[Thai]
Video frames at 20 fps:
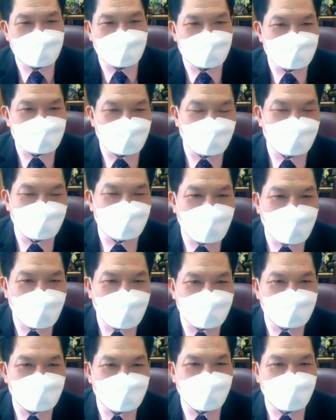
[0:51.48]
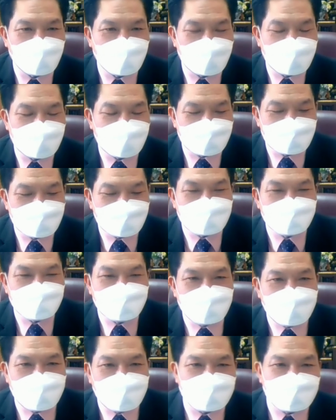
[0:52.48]
ส่วนตัวครอบครัวก็จะมี
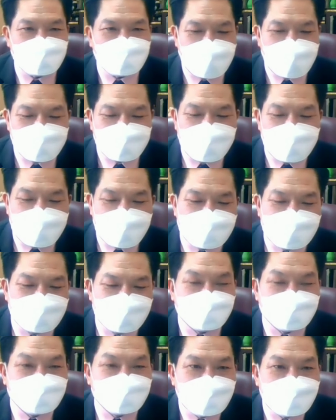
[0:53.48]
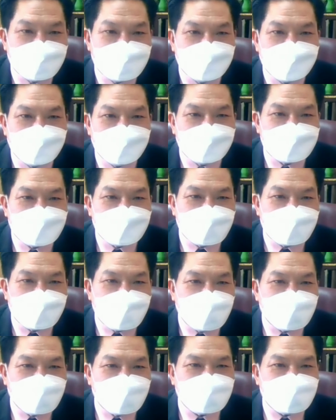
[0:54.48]
ความลำบากมากขึ้น แต่อย่าง
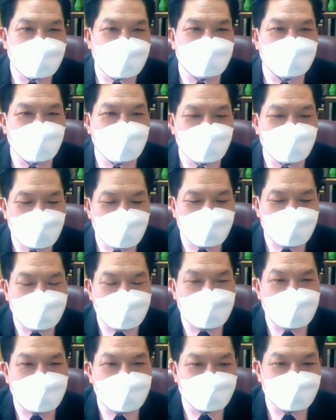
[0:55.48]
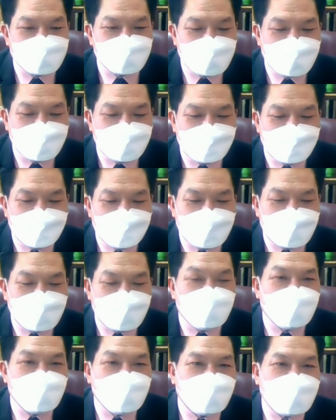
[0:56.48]
ไรก็ตามผมคิดว่าใน
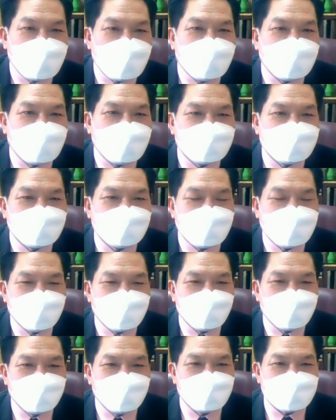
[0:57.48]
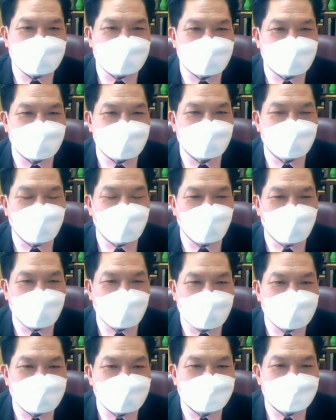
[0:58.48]
ห่วงเวลาที่เราเผชิญโควิด
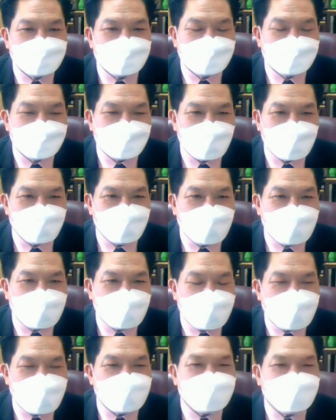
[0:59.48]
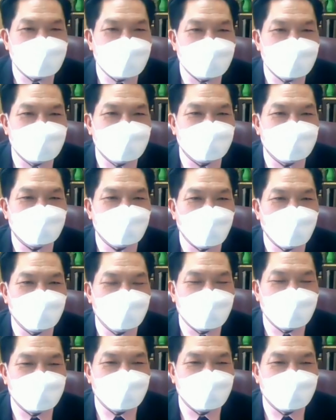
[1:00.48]
ก็เหมือนเหตุการณ์วันนี้ ผมเอง